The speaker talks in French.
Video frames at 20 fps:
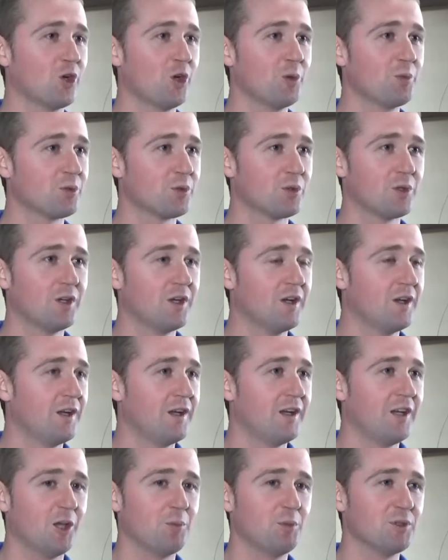clubs.
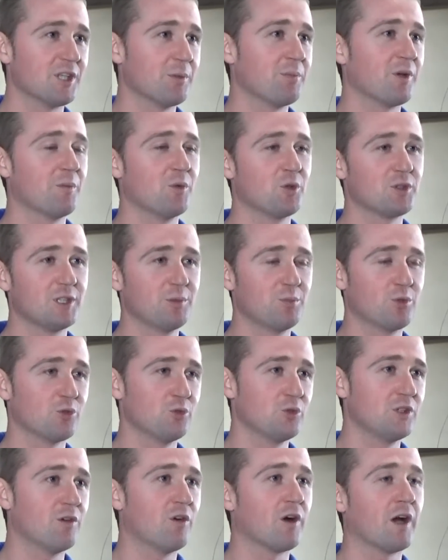Et puis ça permet aussi pour
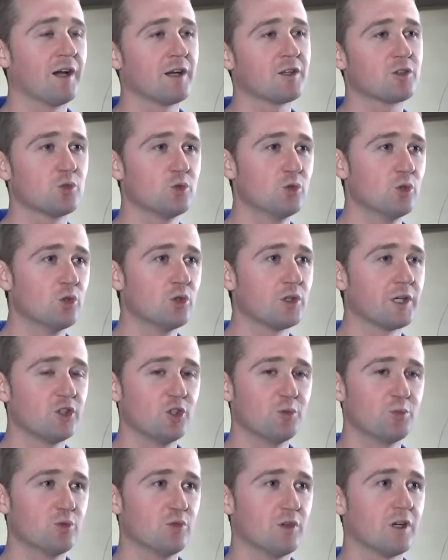nous d'avoir un retour et
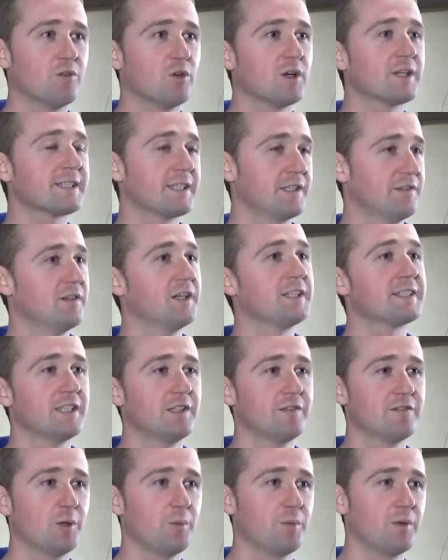de pouvoir voir ce qui va et ce qui
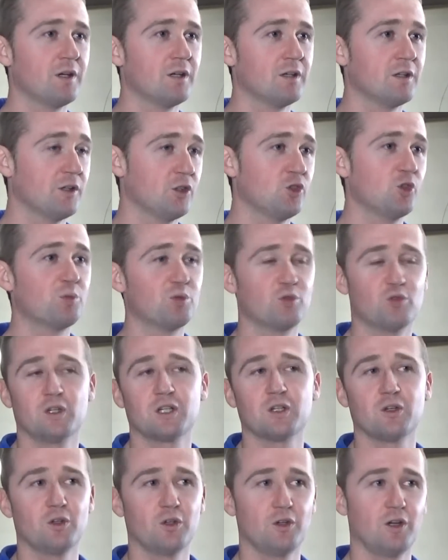ne va pas et de
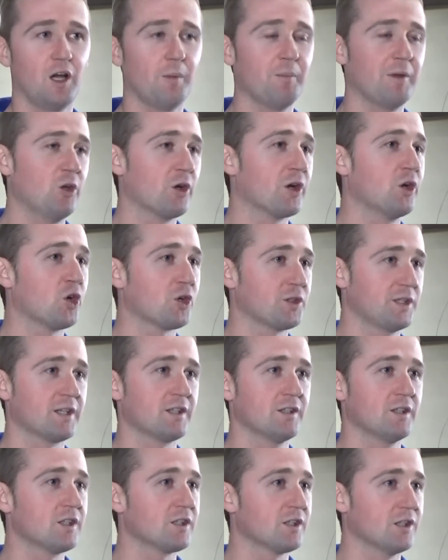pouvoir améliorer leur
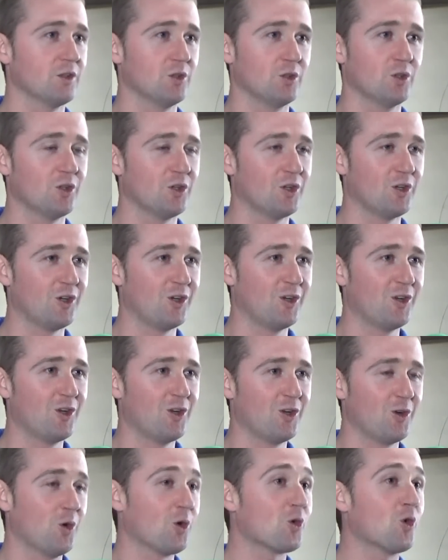technique
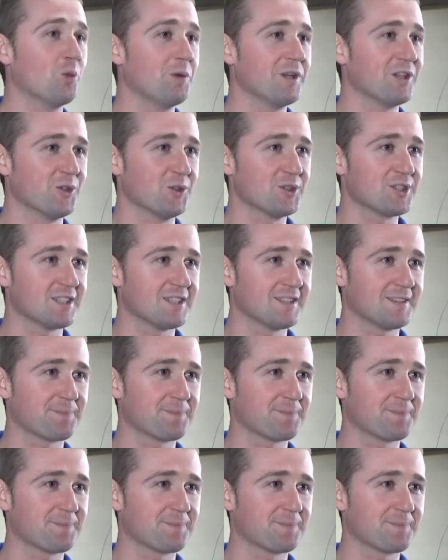compétences.